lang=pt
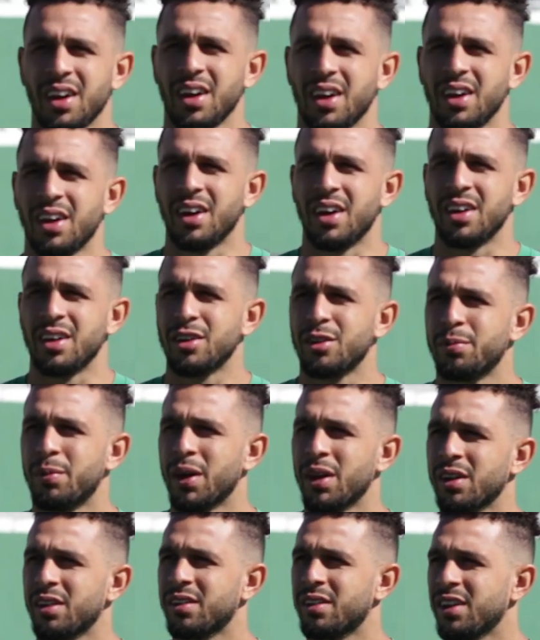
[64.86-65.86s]
Ah,
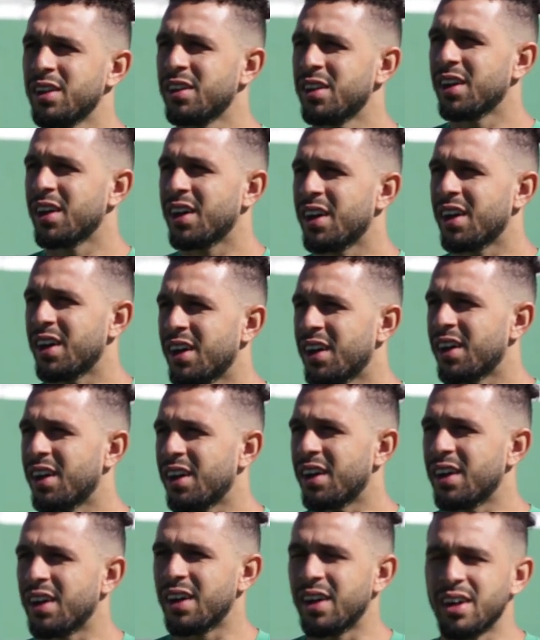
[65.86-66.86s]
espero que seja
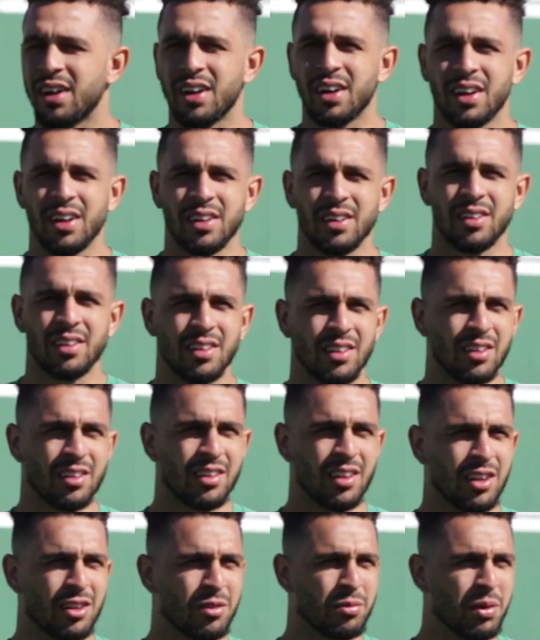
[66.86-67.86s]
esses
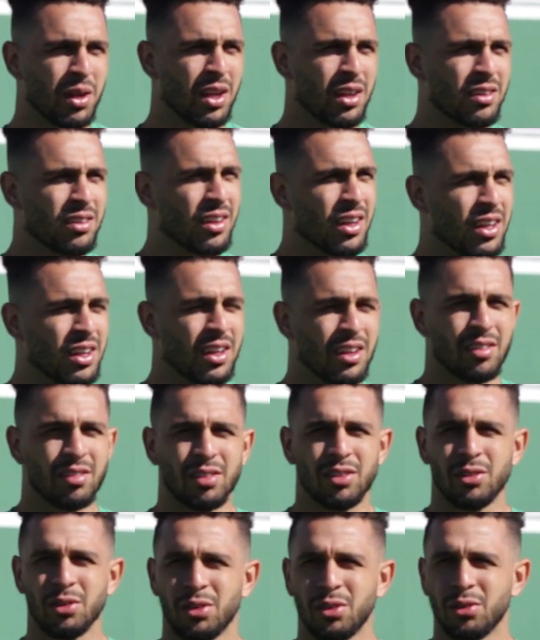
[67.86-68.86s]
seis meses aí
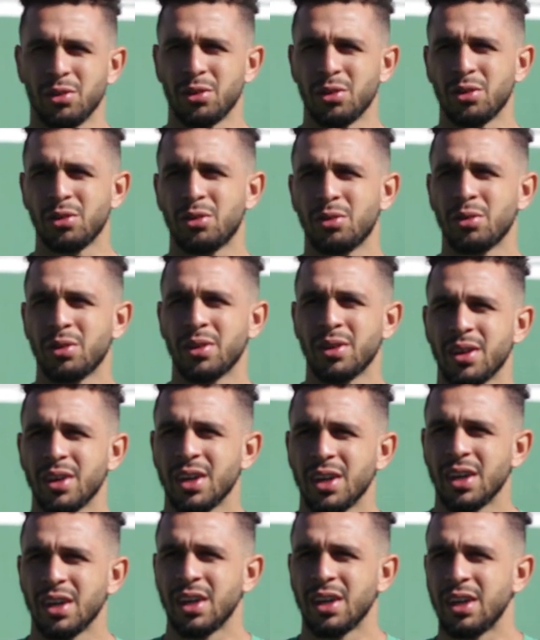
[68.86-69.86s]
vitorioso,
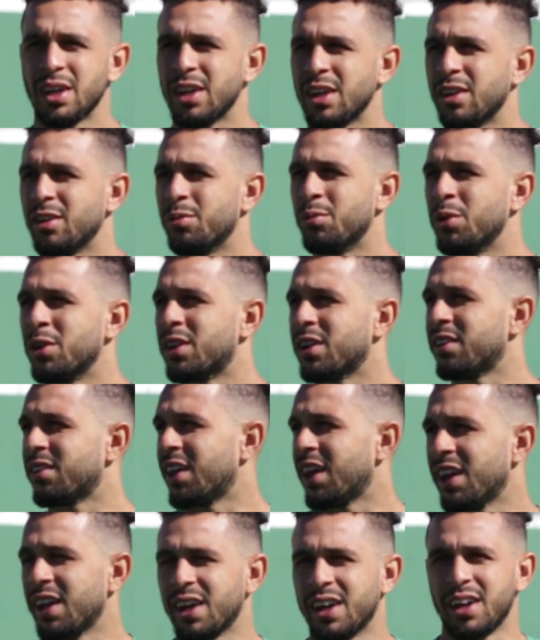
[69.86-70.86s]
de muitas
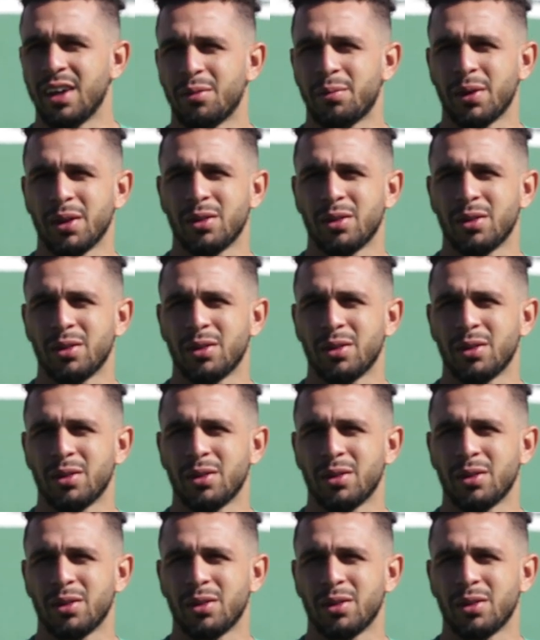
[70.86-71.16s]
alegrias